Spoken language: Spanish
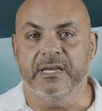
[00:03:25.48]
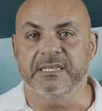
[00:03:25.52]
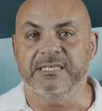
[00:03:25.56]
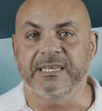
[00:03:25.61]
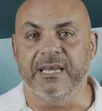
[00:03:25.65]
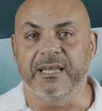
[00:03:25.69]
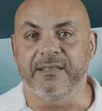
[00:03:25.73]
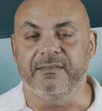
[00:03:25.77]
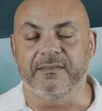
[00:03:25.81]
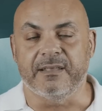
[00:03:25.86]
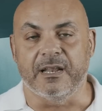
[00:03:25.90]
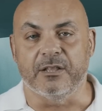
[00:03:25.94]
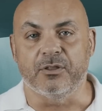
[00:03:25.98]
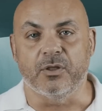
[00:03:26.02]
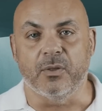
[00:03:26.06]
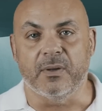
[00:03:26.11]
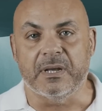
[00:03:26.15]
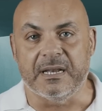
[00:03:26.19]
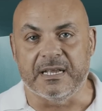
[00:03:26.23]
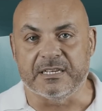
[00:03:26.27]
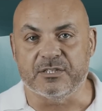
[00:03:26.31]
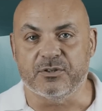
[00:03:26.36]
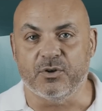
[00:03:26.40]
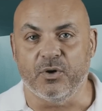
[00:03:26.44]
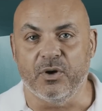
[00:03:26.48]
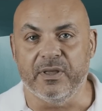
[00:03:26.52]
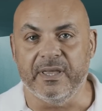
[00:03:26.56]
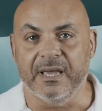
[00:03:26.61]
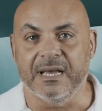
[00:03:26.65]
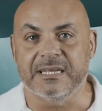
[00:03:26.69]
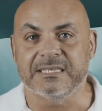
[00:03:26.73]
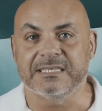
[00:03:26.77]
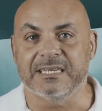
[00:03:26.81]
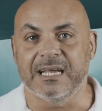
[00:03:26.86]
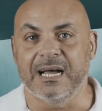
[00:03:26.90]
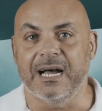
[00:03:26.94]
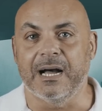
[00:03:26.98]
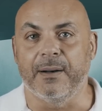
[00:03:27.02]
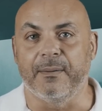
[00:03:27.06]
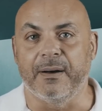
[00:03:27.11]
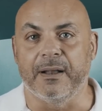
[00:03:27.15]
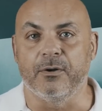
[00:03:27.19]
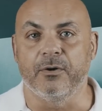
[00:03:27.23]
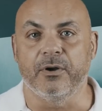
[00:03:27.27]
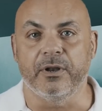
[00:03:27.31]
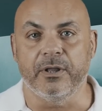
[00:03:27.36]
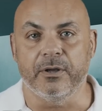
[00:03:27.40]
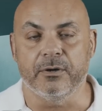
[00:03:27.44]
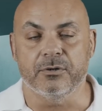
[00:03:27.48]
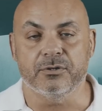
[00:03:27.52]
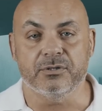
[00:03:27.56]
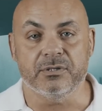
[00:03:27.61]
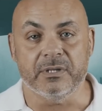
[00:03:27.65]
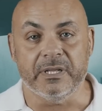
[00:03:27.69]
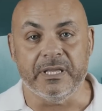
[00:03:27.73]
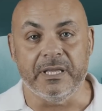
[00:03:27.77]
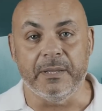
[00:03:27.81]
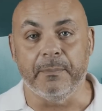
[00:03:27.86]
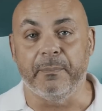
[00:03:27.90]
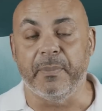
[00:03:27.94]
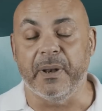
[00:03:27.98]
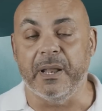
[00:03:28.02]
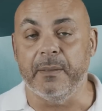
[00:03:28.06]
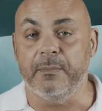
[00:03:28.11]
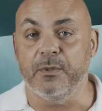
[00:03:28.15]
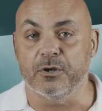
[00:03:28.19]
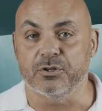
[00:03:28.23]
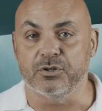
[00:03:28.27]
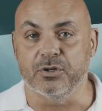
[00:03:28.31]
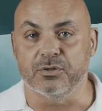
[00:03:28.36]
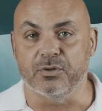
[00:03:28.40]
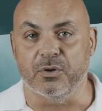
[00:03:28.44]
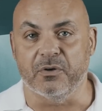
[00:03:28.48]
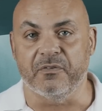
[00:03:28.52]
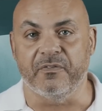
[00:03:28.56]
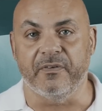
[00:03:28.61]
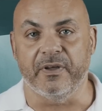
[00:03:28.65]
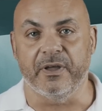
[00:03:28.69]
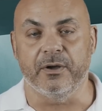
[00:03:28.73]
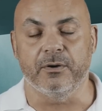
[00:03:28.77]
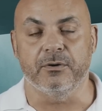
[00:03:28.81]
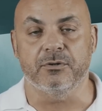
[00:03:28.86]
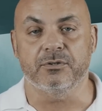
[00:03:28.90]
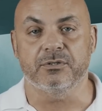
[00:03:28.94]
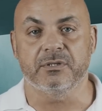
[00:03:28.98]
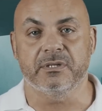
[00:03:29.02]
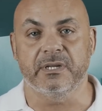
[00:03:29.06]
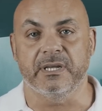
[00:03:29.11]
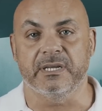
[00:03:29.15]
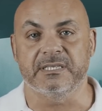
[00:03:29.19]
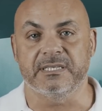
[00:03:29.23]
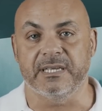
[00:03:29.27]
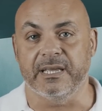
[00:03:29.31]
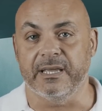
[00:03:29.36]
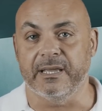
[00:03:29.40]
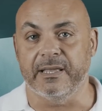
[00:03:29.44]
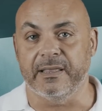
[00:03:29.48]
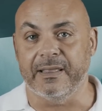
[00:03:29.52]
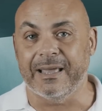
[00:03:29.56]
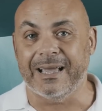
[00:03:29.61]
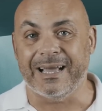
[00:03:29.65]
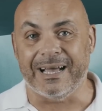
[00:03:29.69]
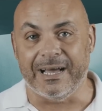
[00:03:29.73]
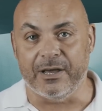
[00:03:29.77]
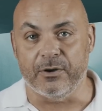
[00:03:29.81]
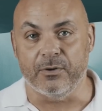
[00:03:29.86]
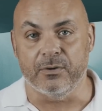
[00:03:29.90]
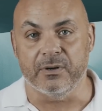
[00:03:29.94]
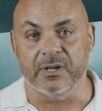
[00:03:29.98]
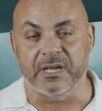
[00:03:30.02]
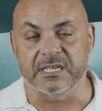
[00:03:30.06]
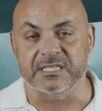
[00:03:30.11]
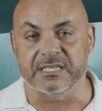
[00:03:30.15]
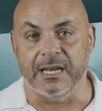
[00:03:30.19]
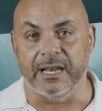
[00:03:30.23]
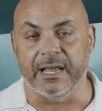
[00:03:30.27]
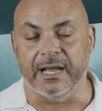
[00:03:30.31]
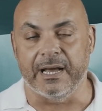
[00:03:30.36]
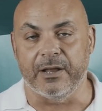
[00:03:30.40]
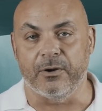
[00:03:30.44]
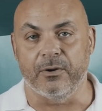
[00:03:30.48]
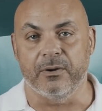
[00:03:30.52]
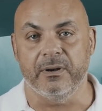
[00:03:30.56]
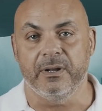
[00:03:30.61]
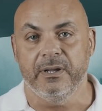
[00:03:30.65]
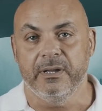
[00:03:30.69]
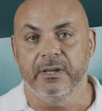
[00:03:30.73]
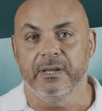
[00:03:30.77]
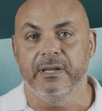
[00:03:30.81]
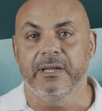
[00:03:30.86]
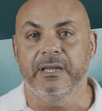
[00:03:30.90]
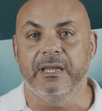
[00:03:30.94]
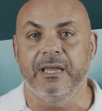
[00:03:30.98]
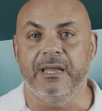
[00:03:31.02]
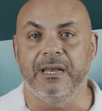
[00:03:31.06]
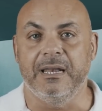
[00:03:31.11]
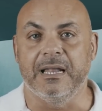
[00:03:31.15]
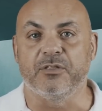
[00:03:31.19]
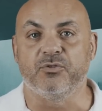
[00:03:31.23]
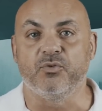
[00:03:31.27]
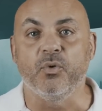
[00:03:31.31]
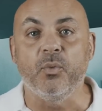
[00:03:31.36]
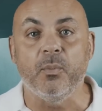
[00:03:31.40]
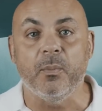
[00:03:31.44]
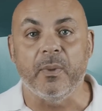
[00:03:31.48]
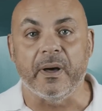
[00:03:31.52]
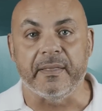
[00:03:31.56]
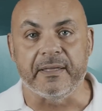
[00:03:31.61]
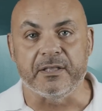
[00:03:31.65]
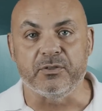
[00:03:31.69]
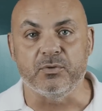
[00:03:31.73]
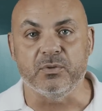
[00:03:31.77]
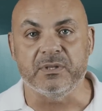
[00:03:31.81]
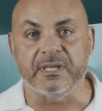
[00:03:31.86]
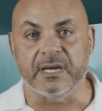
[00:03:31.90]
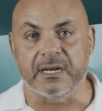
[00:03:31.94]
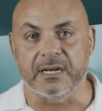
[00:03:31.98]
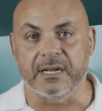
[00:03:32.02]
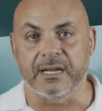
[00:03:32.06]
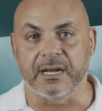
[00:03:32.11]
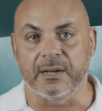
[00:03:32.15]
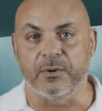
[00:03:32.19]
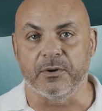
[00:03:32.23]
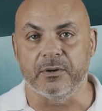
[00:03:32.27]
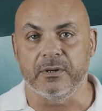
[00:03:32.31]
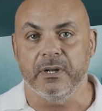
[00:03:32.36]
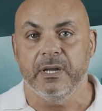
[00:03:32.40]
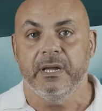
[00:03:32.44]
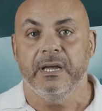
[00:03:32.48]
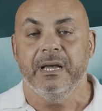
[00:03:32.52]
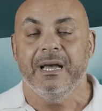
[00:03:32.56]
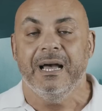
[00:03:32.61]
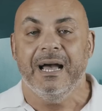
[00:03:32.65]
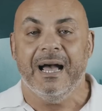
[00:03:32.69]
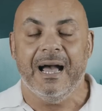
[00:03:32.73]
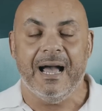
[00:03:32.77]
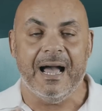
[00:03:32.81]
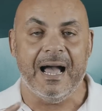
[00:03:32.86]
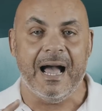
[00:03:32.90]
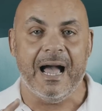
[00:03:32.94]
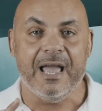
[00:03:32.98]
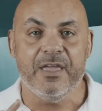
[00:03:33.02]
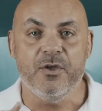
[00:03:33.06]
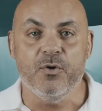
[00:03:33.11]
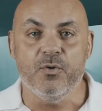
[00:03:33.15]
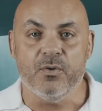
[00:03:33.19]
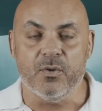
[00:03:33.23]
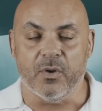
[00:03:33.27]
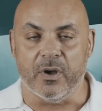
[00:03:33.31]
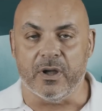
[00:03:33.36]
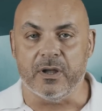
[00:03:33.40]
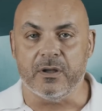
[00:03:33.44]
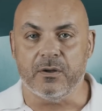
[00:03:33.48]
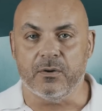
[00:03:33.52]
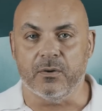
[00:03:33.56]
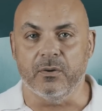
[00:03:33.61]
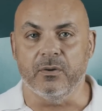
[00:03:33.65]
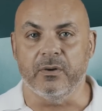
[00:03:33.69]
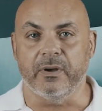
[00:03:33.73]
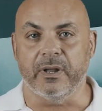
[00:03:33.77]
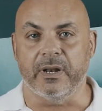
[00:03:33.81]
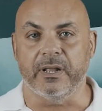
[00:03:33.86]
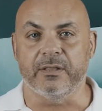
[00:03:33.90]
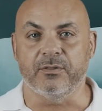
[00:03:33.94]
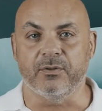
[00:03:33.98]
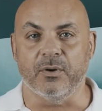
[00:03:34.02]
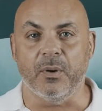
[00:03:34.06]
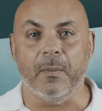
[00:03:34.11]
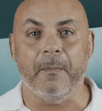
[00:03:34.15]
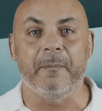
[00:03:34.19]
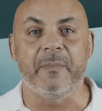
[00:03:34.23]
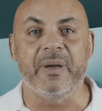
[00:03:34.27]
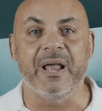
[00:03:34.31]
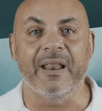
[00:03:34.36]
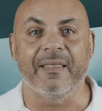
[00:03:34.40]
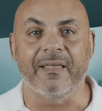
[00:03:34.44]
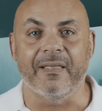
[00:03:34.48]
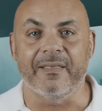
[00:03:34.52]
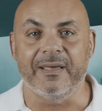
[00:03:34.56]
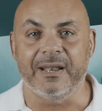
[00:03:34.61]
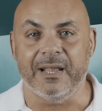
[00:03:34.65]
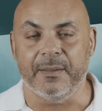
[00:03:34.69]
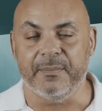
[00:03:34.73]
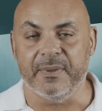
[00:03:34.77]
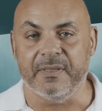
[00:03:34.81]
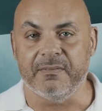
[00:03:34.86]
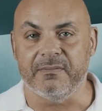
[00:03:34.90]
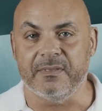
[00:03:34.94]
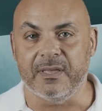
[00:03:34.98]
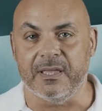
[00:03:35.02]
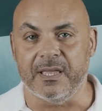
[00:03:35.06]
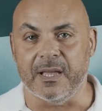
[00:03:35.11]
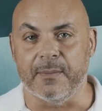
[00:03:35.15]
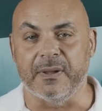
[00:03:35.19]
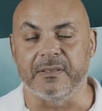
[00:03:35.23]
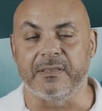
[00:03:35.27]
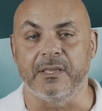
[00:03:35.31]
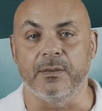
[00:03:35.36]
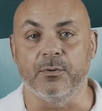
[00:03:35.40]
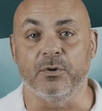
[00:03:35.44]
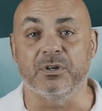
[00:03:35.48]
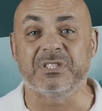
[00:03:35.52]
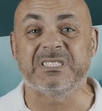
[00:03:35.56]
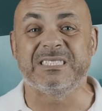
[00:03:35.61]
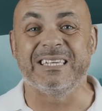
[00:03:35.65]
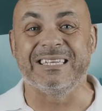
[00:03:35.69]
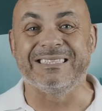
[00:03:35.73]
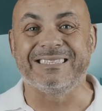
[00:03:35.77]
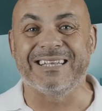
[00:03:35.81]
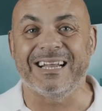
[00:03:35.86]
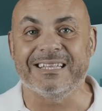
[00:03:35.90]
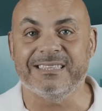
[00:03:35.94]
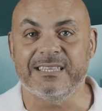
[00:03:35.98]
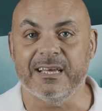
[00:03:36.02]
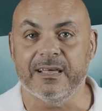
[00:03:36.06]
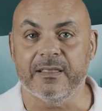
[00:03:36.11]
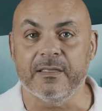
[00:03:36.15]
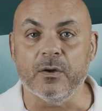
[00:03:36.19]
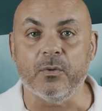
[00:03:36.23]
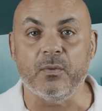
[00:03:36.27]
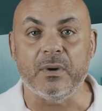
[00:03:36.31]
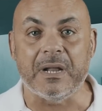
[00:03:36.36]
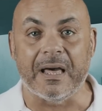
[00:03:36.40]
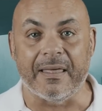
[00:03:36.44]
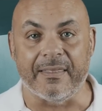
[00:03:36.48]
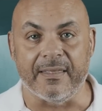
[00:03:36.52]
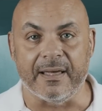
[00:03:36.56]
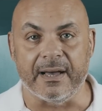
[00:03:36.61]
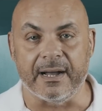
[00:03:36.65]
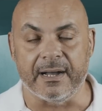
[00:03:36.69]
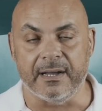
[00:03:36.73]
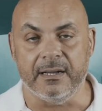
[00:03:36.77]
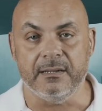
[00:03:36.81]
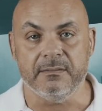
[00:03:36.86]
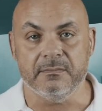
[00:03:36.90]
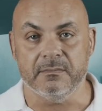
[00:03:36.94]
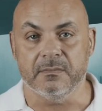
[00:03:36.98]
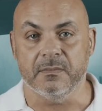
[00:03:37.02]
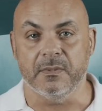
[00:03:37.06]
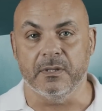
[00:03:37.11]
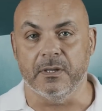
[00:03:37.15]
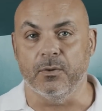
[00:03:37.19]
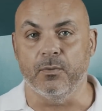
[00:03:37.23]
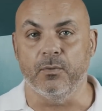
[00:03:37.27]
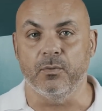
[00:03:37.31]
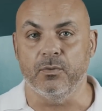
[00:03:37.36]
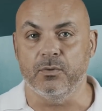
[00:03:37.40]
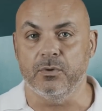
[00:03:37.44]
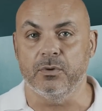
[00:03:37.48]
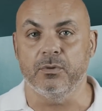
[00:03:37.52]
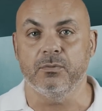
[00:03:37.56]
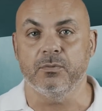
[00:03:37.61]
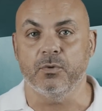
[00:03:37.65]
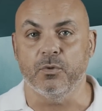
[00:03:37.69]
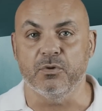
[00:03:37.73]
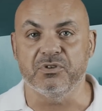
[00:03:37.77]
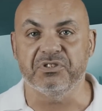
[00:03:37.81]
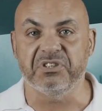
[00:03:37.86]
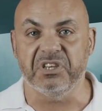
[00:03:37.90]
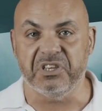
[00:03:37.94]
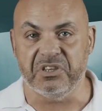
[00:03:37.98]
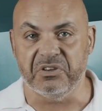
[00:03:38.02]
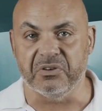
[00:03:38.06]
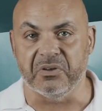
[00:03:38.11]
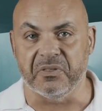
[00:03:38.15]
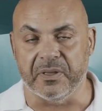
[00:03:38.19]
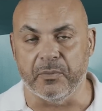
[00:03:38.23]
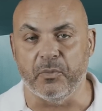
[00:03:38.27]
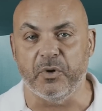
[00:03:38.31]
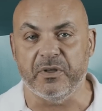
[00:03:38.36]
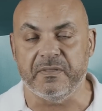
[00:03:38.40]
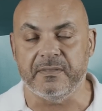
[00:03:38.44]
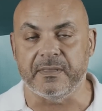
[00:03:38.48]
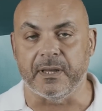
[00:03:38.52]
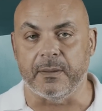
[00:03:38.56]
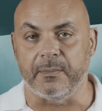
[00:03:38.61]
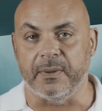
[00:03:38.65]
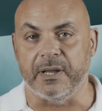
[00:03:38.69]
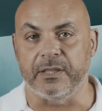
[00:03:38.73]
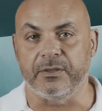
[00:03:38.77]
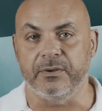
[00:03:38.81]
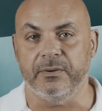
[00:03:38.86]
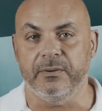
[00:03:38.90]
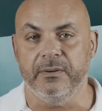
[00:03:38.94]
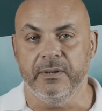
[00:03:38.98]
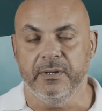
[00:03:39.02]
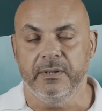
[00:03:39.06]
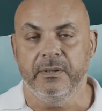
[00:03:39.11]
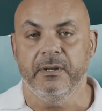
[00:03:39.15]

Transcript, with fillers: es que entre todas las joyas, avalorios y premios o trofeos que se dejaron, que se legaron en la tumba de Tutankamón, hay uno en concreto verdaderamente llamativo. Se trata de una daga, de un cuchillo de buen tamaño,